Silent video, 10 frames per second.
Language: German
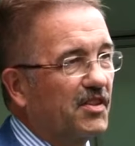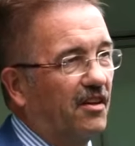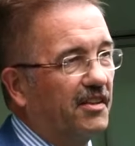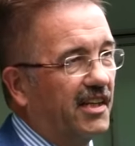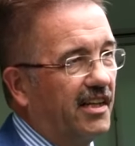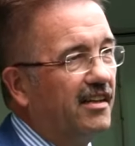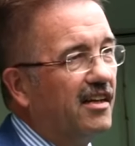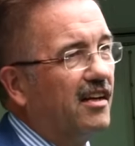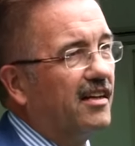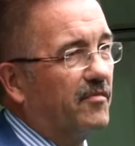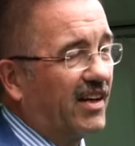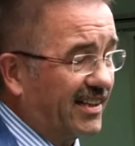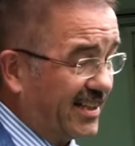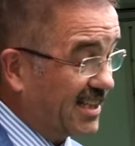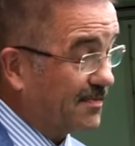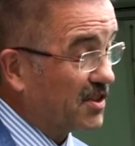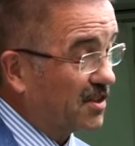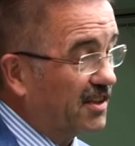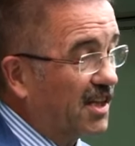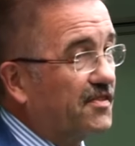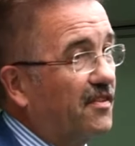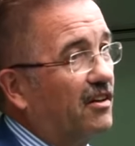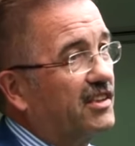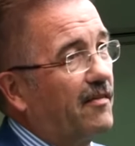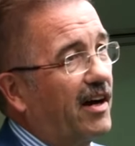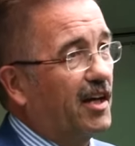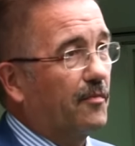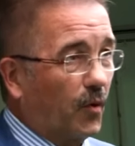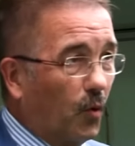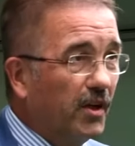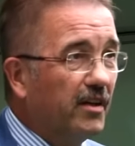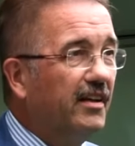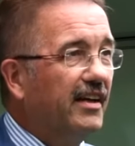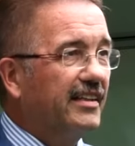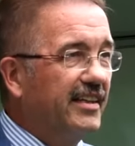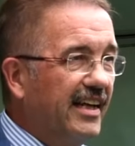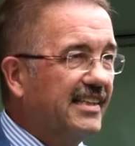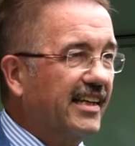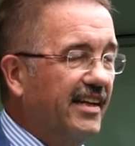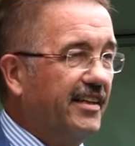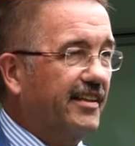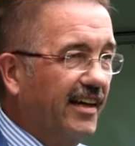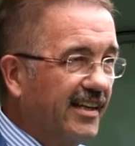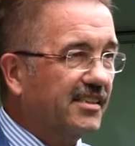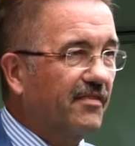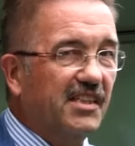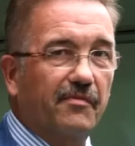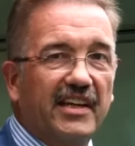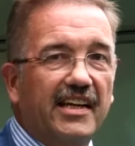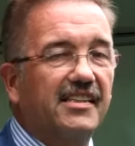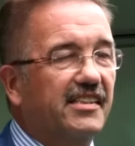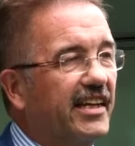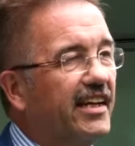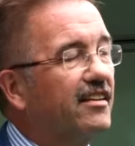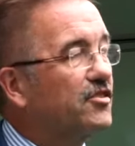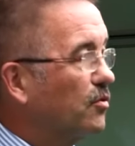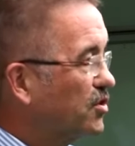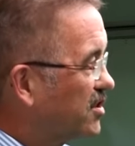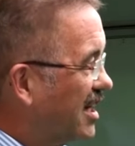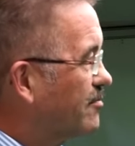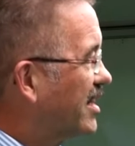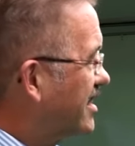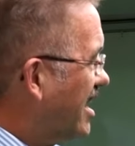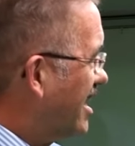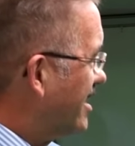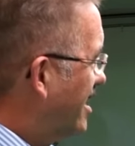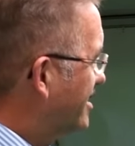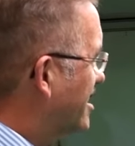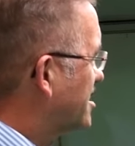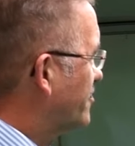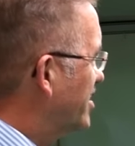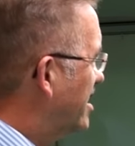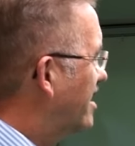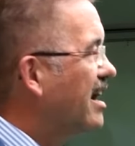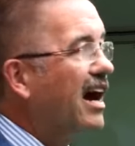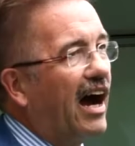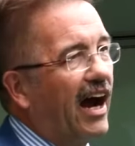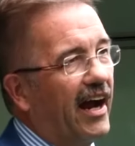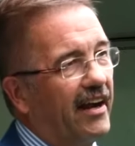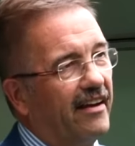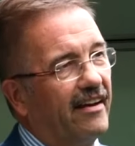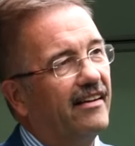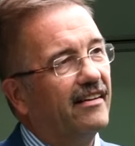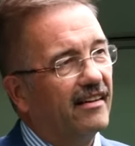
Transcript: besondere ganz besonders Frau Tamara Brune, die letztendlich das, was wir hier sehen, so zusammengetragen hat, dass wir eine